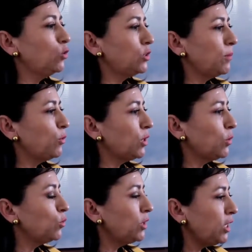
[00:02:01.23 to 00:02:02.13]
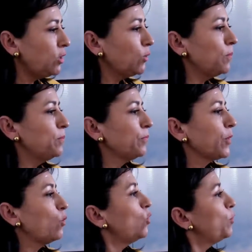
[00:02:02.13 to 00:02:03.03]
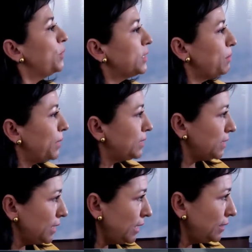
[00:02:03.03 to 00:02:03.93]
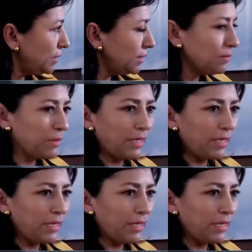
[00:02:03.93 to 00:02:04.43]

Nos hemos reunido con los vicepresidentes.